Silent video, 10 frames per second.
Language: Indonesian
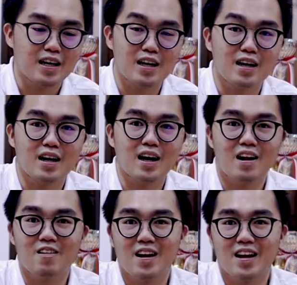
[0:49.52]
Uh,
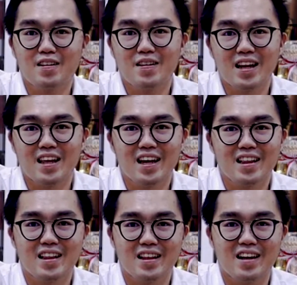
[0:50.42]
kalau kalian udah
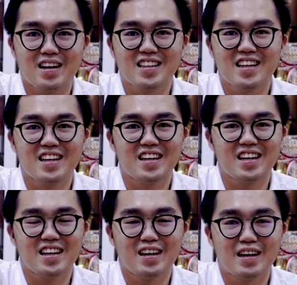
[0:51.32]
lihat uh, di
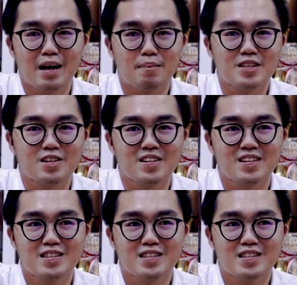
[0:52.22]
episode